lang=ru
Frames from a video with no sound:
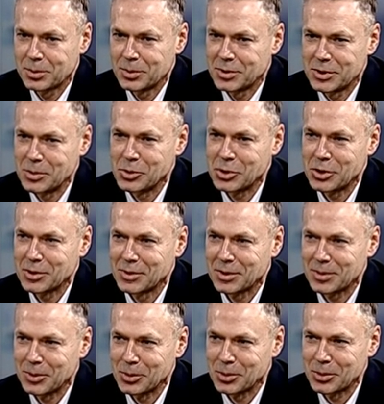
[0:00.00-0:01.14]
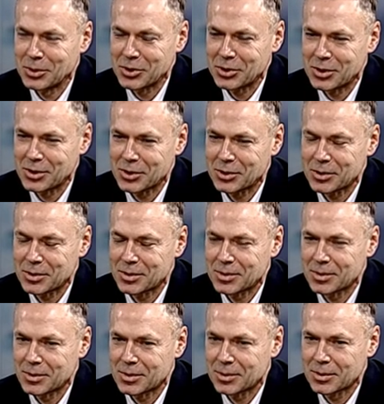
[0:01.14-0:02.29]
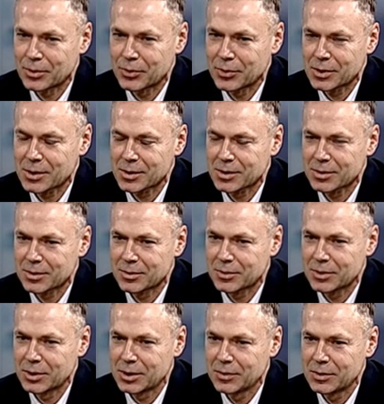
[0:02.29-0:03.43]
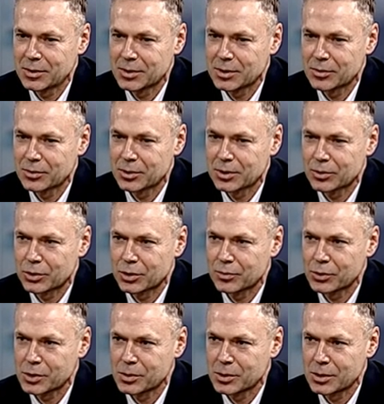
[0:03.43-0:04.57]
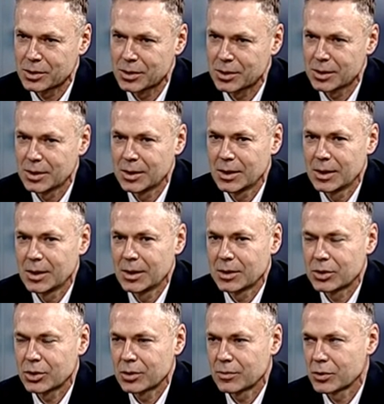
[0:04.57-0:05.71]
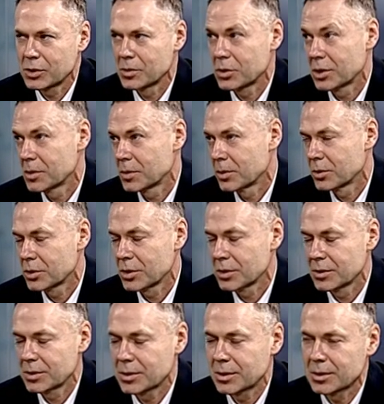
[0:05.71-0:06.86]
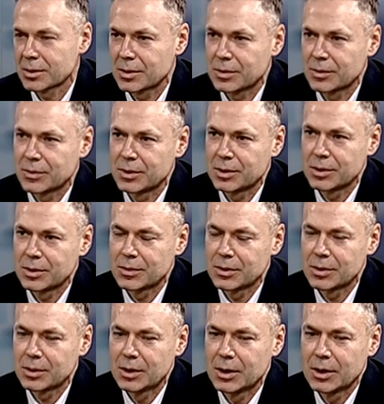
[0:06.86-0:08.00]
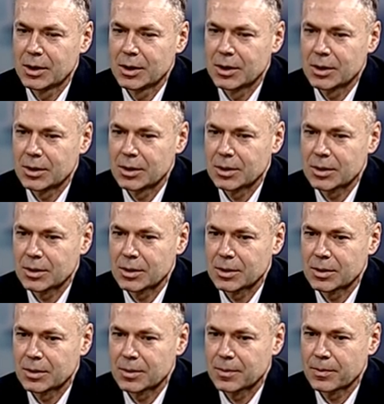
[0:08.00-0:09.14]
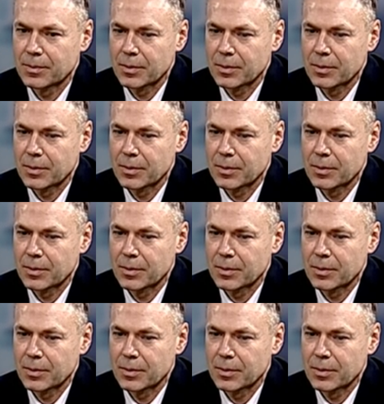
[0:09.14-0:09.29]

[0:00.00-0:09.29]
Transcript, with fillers: семь человек, по-моему, начинался э, офис э, в Киеве. Сегодня это уже 80, 86, по-моему, человек э, в Киеве. Эм,